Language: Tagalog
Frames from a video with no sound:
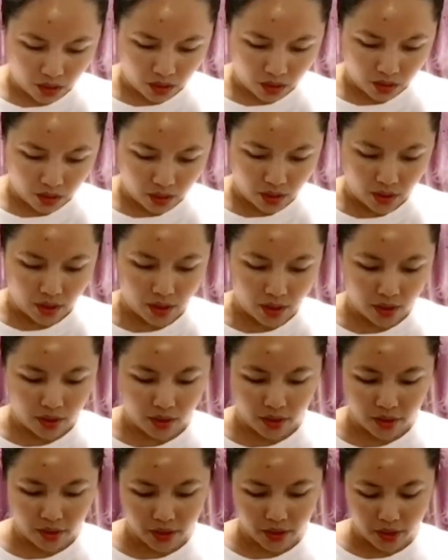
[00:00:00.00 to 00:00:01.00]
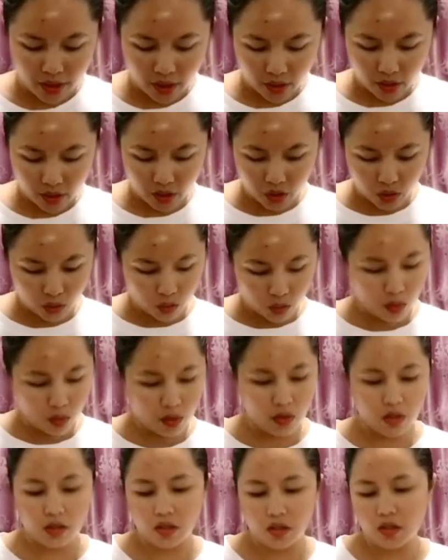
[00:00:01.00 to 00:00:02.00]
Then, the next
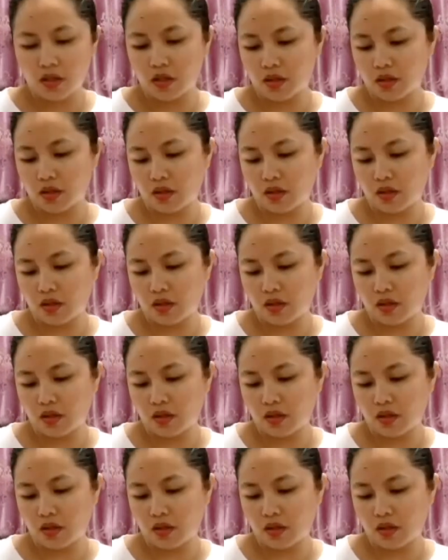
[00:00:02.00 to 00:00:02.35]
one,